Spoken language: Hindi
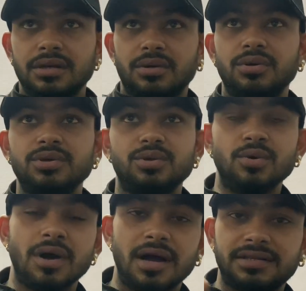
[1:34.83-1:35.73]
क्योंकि जो
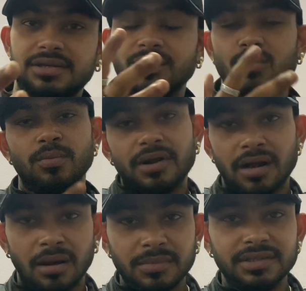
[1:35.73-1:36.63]
आज की उम्र
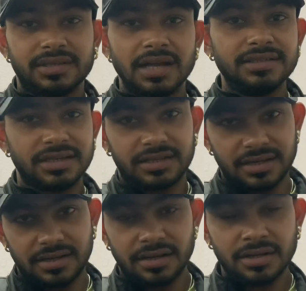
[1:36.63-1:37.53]
हम इंसान जीते
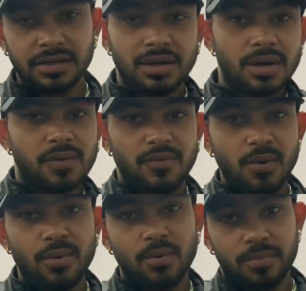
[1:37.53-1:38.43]
हैं ना वो
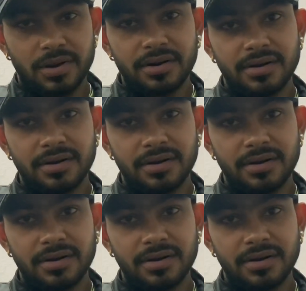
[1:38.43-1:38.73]
उम्र